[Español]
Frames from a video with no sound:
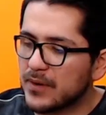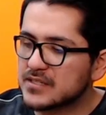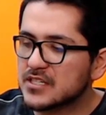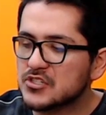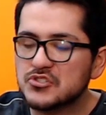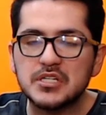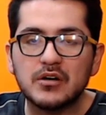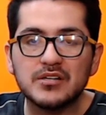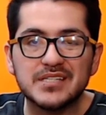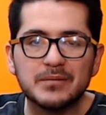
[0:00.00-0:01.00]
en PlayStation
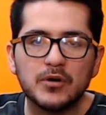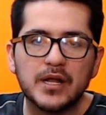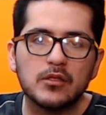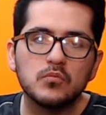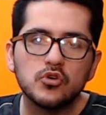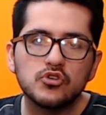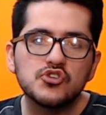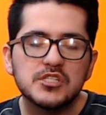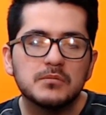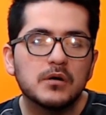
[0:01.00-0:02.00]
5 se han demorado
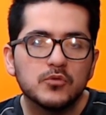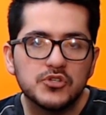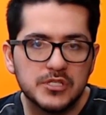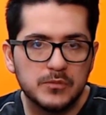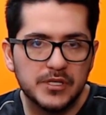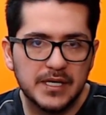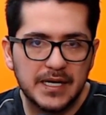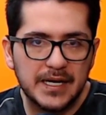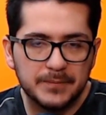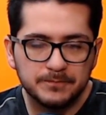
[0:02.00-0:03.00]
muchísimo, muchísimo en
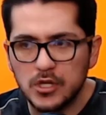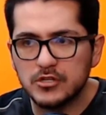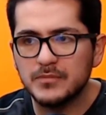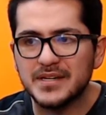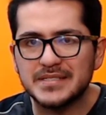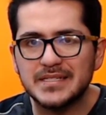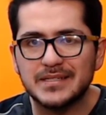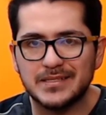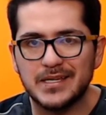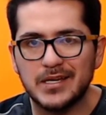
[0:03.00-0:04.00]
llegar. Uno de los más
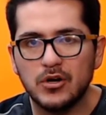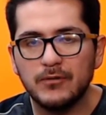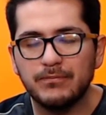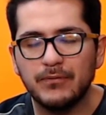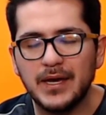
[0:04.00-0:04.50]
recientes que llegó